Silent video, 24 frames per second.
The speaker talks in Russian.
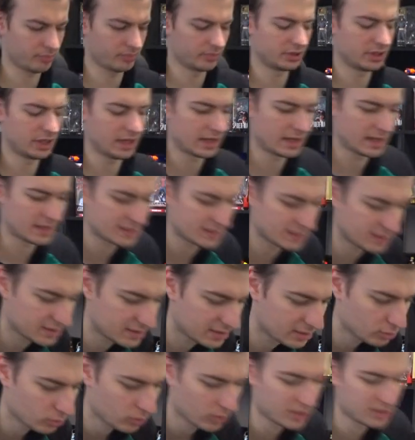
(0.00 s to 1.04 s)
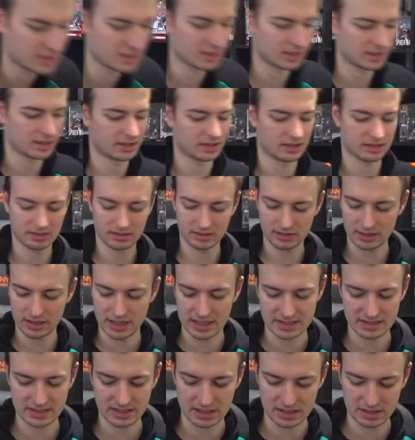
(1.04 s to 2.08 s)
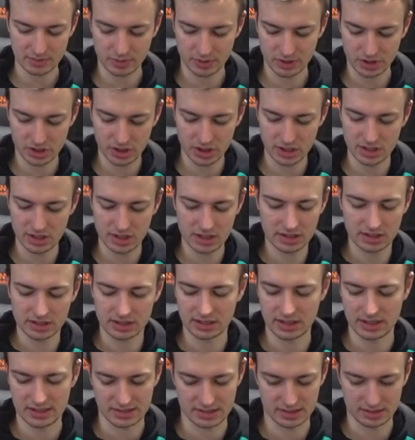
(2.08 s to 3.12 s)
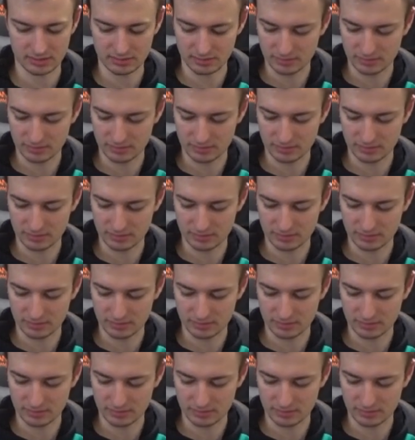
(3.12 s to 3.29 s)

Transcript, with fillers: для разных ситуаций э, разное расположение, это классно.